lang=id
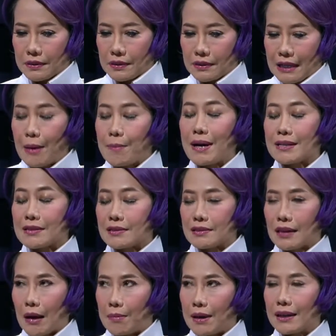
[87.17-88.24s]

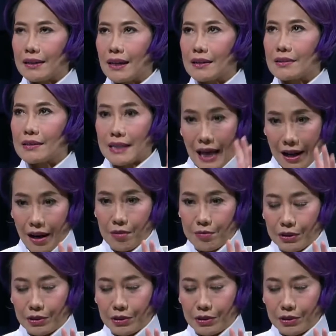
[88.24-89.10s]
sama-sama dan setara